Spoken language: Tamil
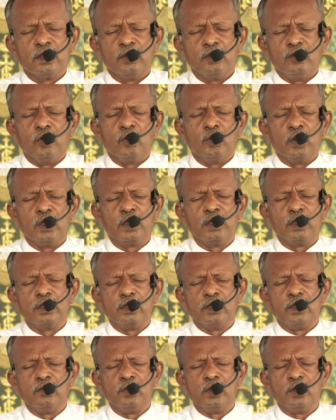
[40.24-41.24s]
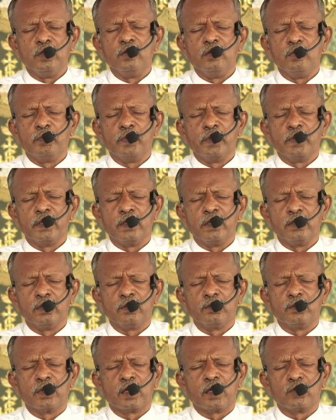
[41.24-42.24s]
இதோ உலகத்தின் முடிவு
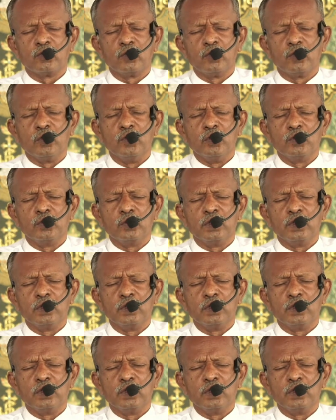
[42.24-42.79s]
பரியந்தம் நான் உங்களோடு